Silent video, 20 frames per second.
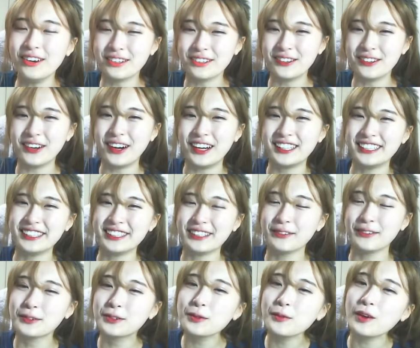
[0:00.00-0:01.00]
그런 거 아닌데
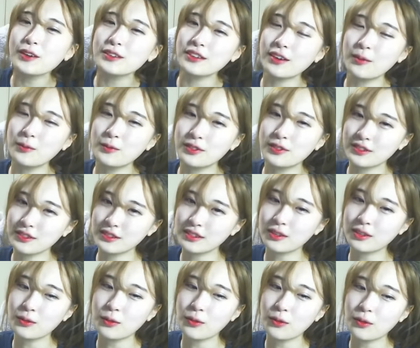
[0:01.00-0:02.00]
우리 방 사람들은
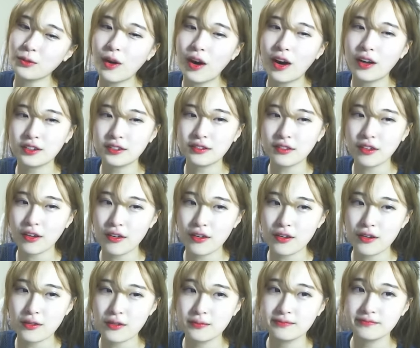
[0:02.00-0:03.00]
진짜 저런 거
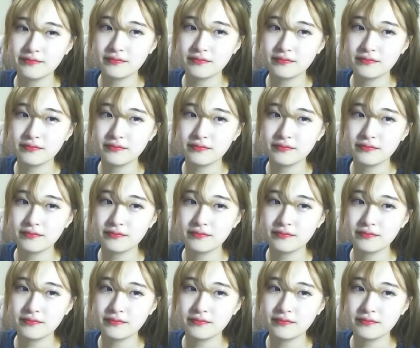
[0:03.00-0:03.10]
아닌데